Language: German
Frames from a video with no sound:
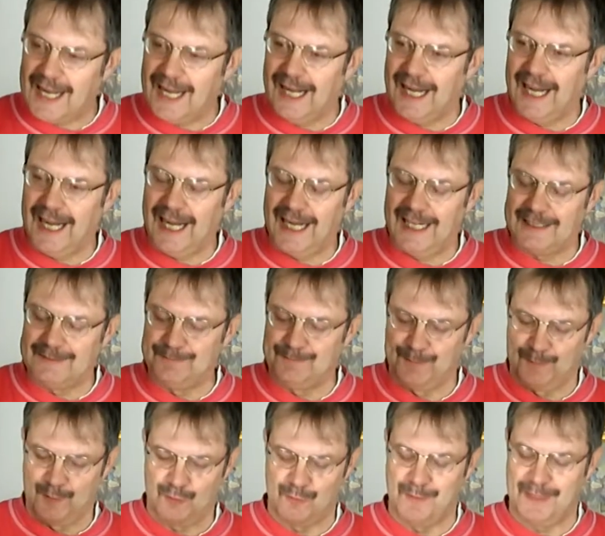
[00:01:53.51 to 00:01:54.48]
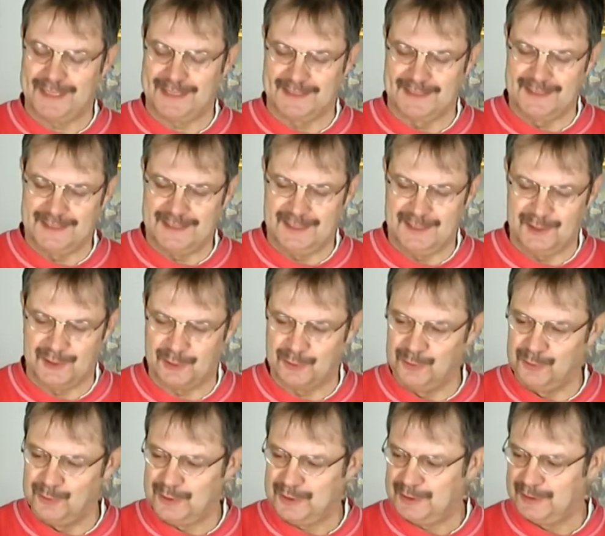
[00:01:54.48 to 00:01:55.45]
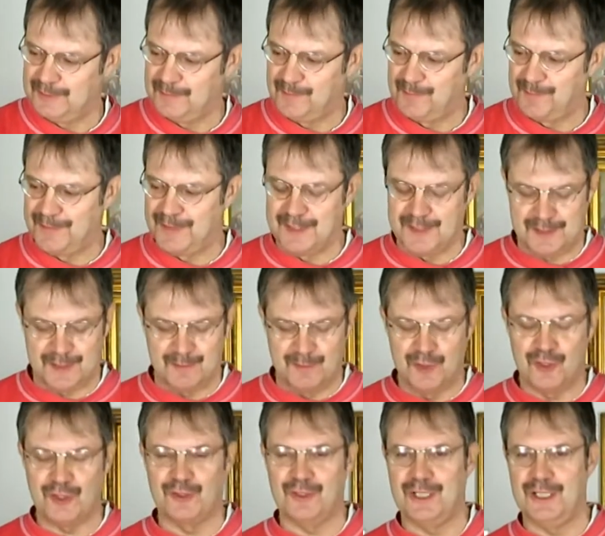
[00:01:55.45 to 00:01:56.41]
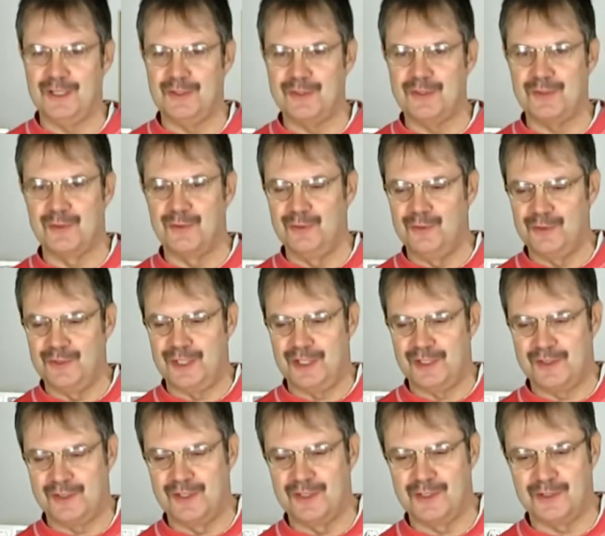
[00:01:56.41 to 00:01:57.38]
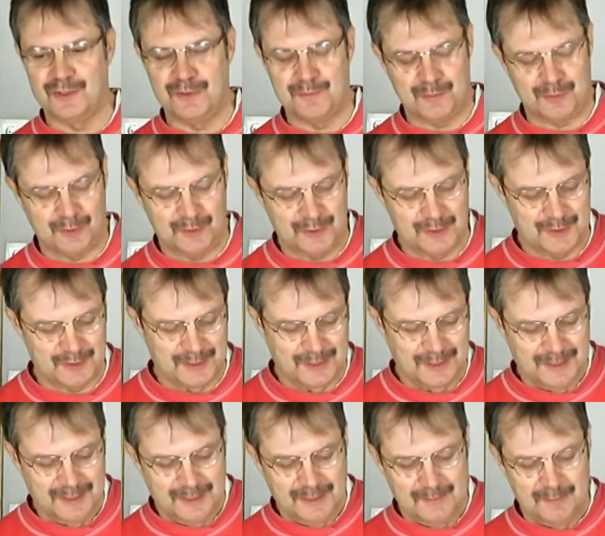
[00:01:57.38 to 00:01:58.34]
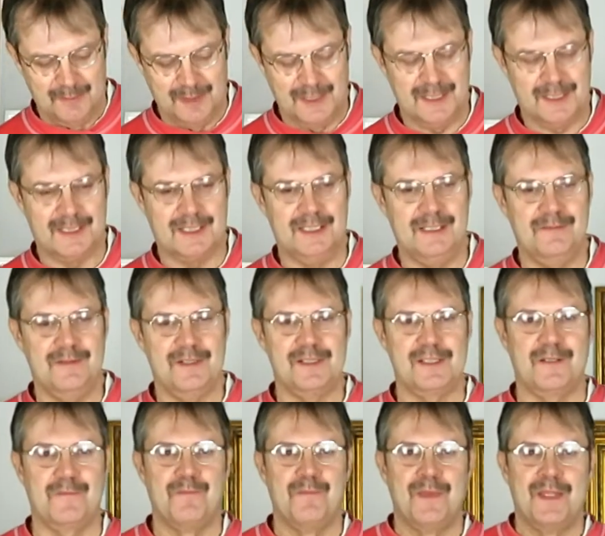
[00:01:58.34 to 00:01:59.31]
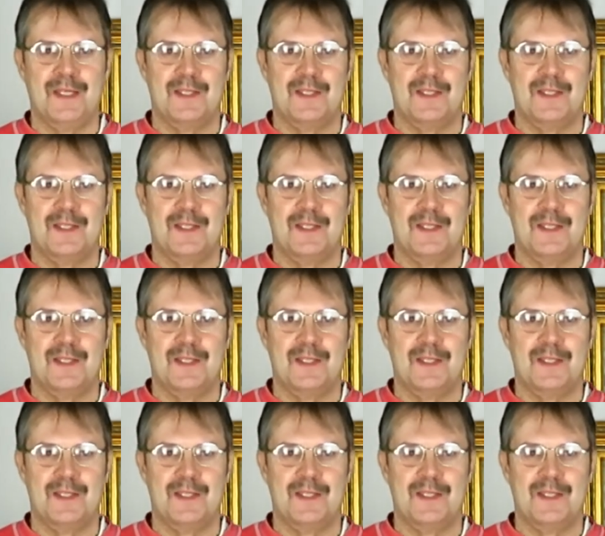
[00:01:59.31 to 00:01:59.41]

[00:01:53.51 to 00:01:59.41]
Ah, schmeckt richtig gut diese Mischung aus Holundersirup und Mineralwasser